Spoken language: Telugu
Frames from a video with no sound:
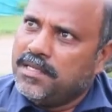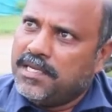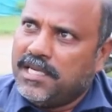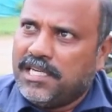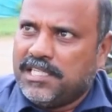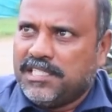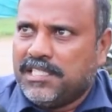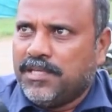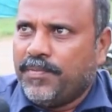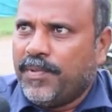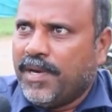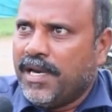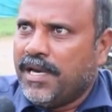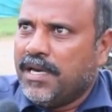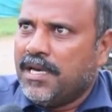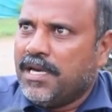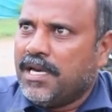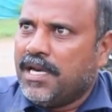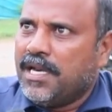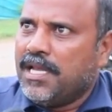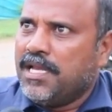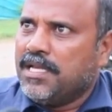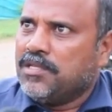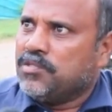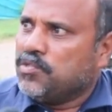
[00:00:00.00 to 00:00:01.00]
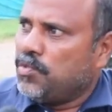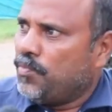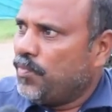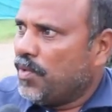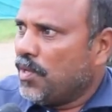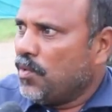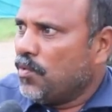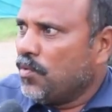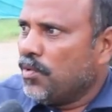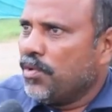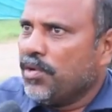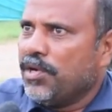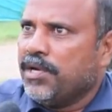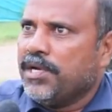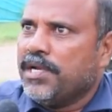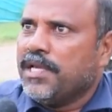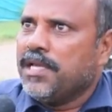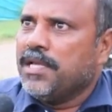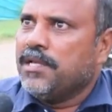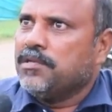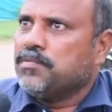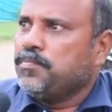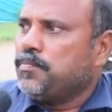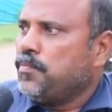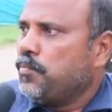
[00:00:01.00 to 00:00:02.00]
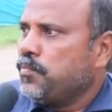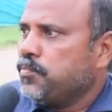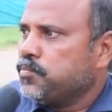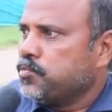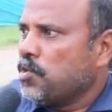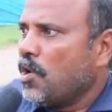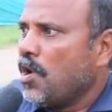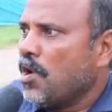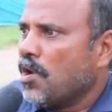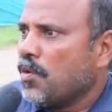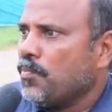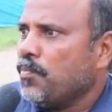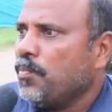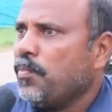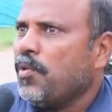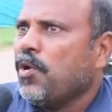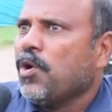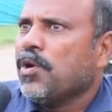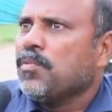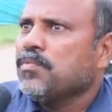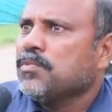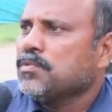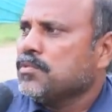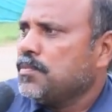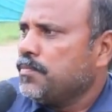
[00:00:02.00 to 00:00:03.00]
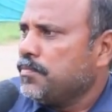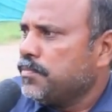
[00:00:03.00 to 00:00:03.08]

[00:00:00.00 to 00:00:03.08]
కష్టపడండిరా శుభ్రంగా ఉండండి సోరం పోరం